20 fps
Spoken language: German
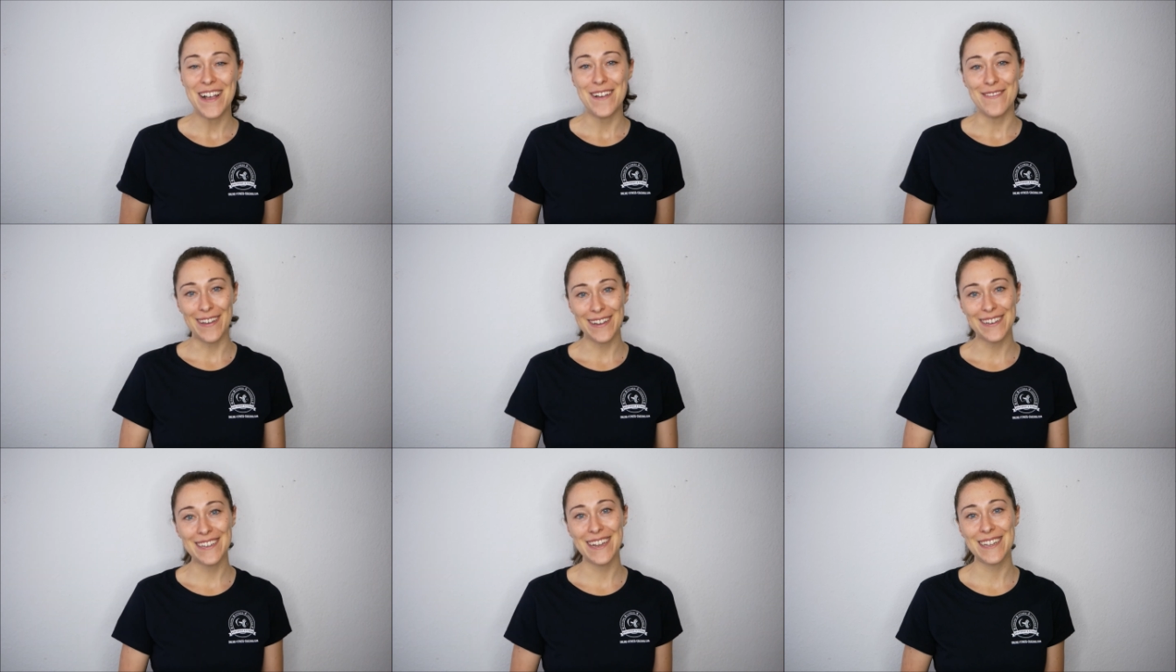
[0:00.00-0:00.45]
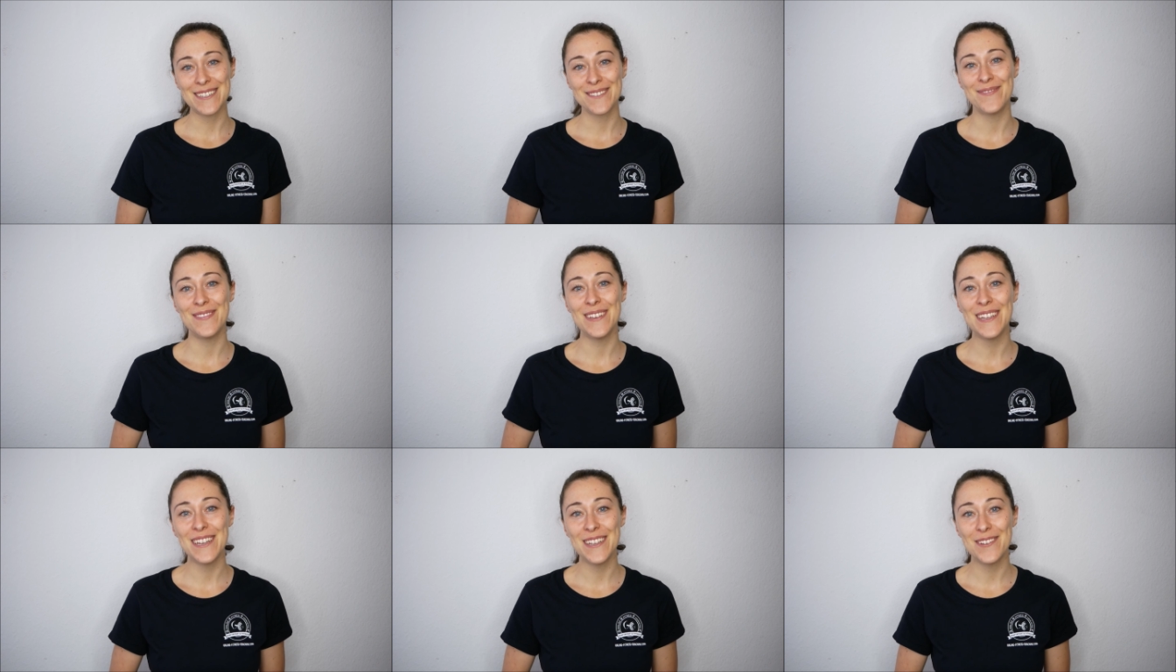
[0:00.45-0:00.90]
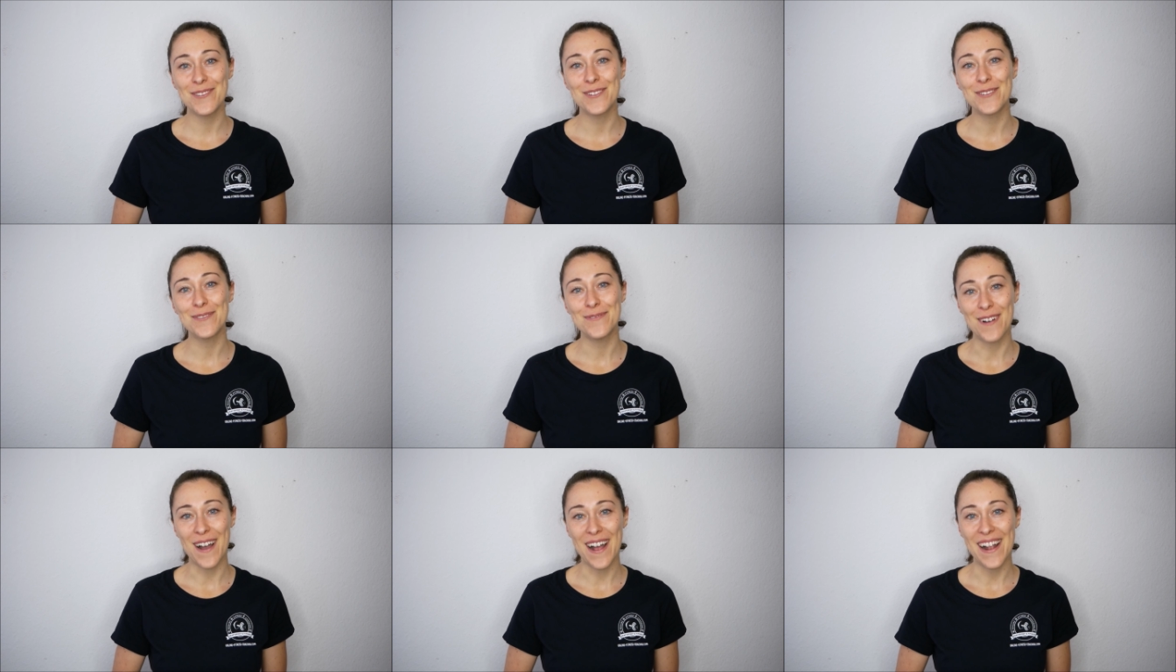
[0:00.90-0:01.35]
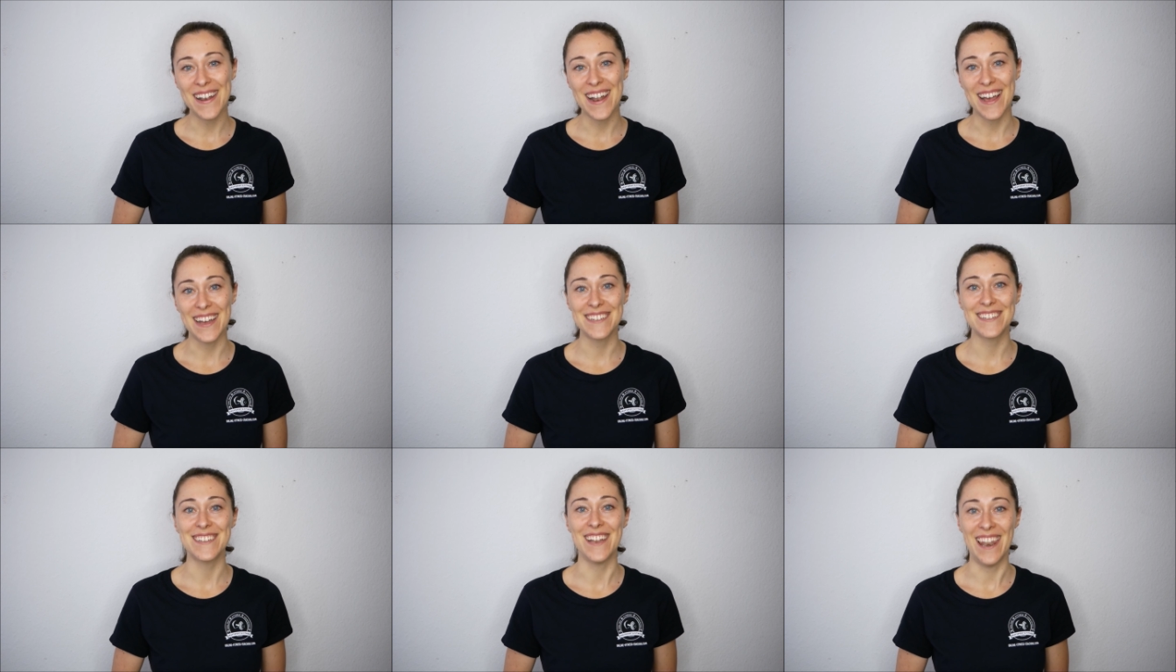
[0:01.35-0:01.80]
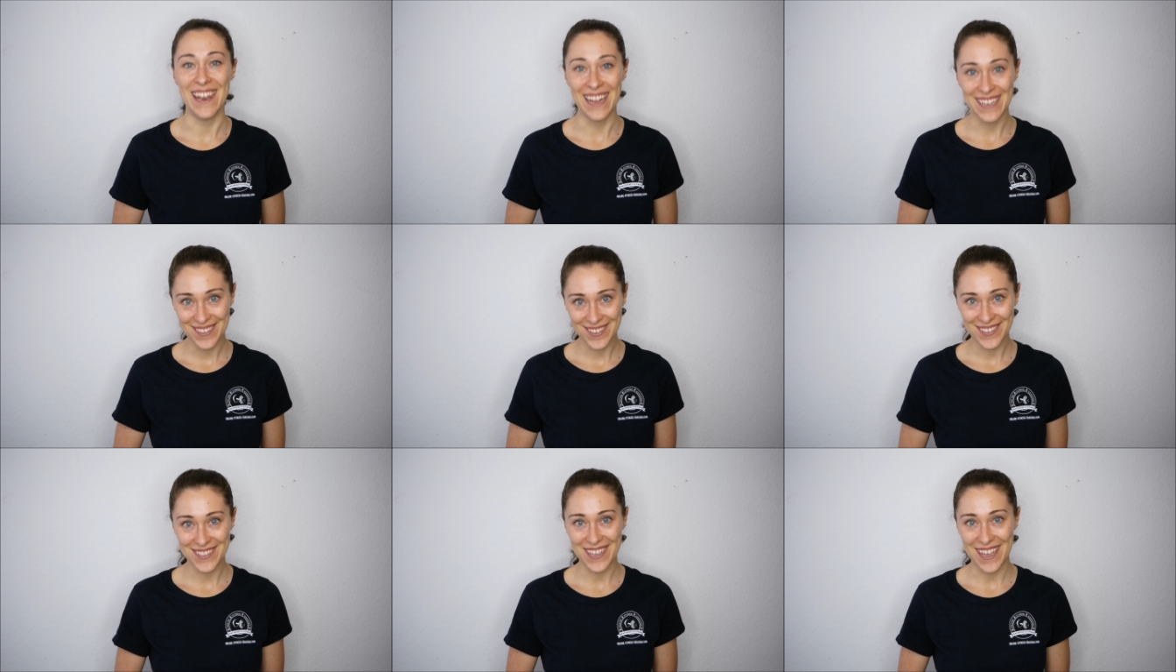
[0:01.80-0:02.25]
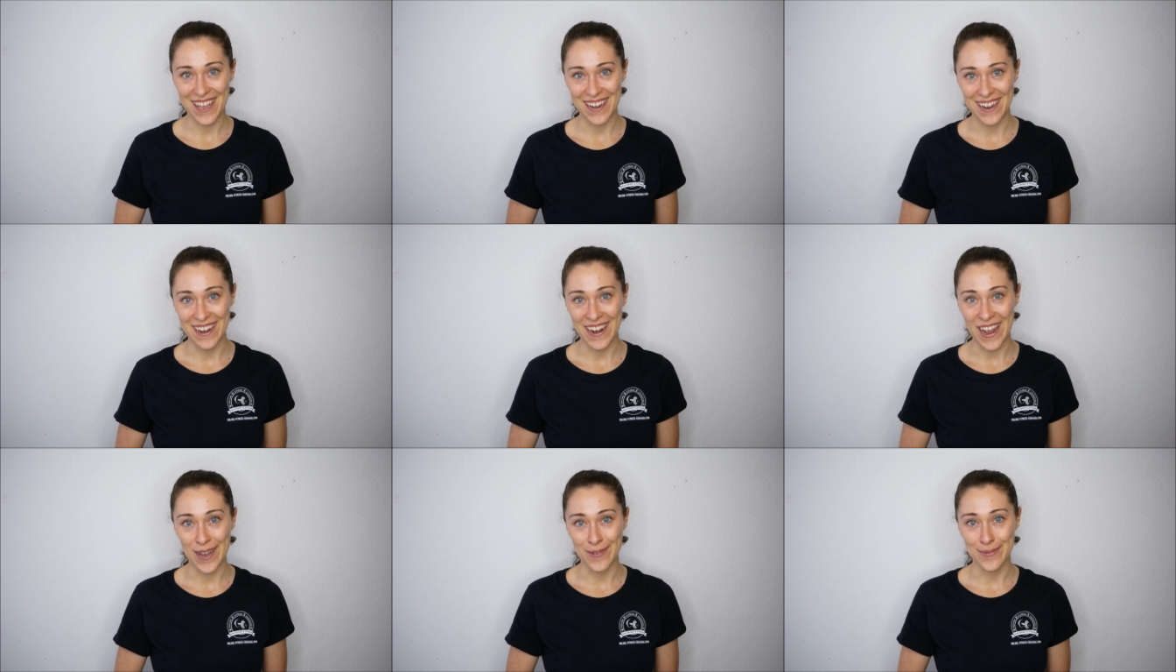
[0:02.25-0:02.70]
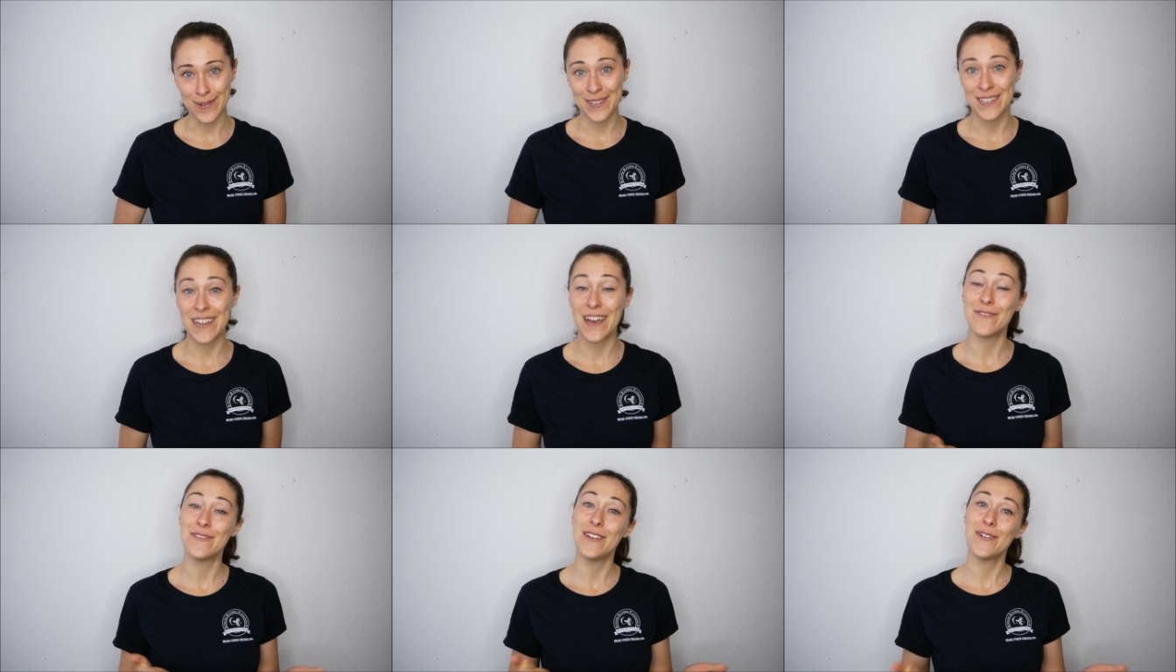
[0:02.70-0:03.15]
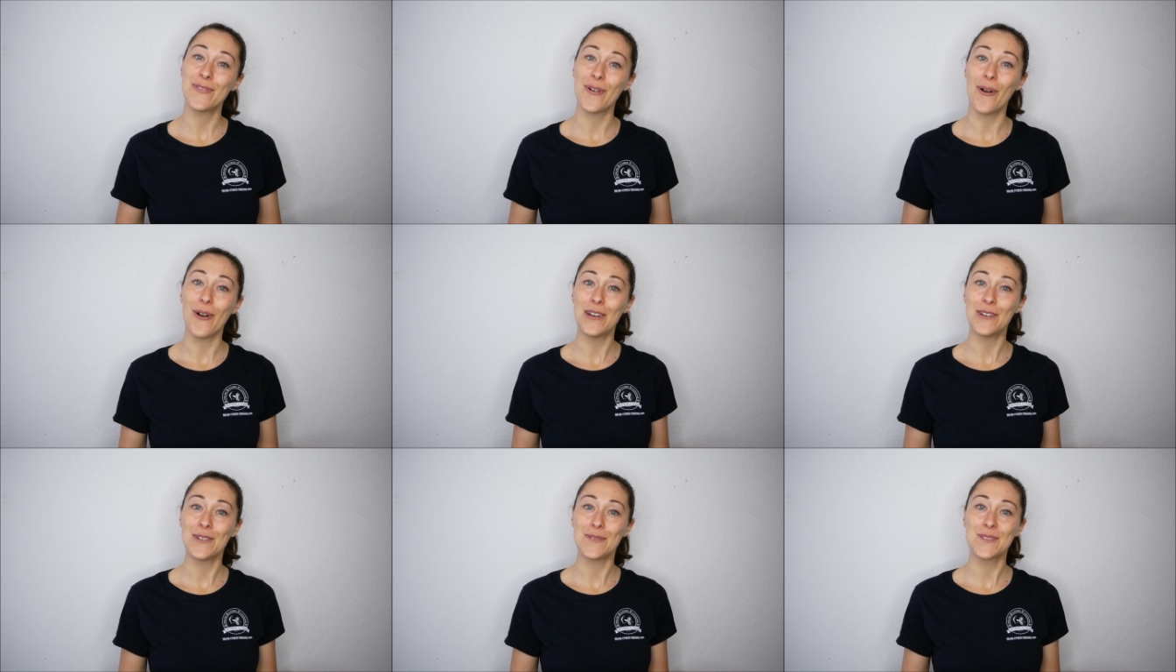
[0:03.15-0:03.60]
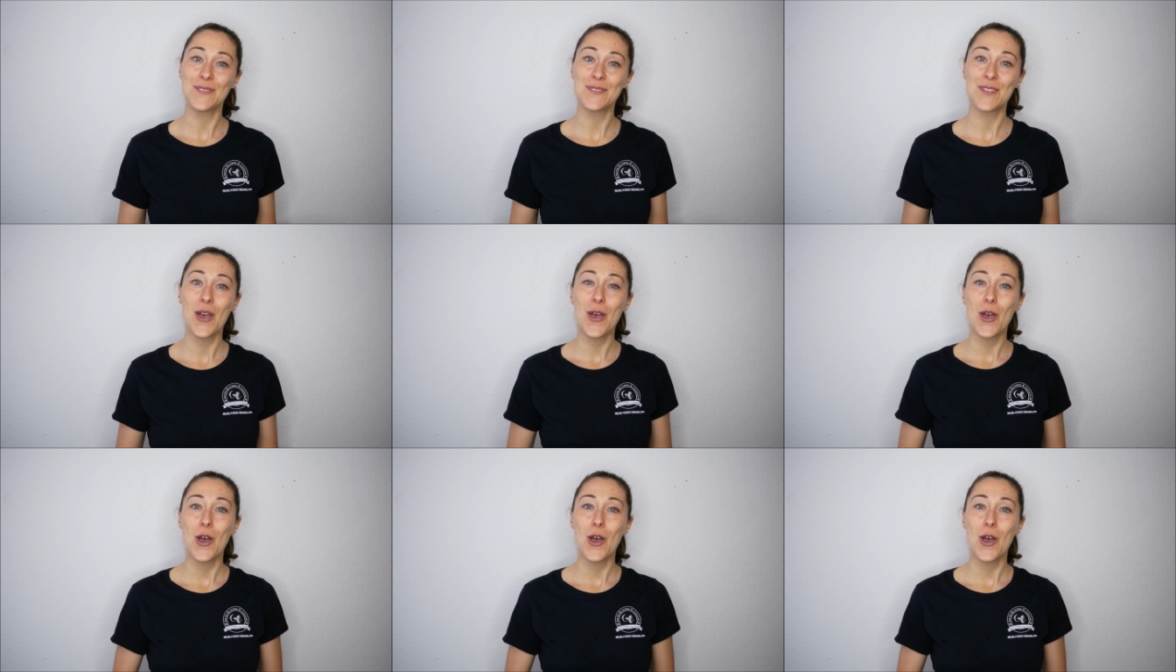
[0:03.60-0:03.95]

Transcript: Wenn dir das Video gefallen hat, lass uns gerne ein Abo da, wir freuen uns.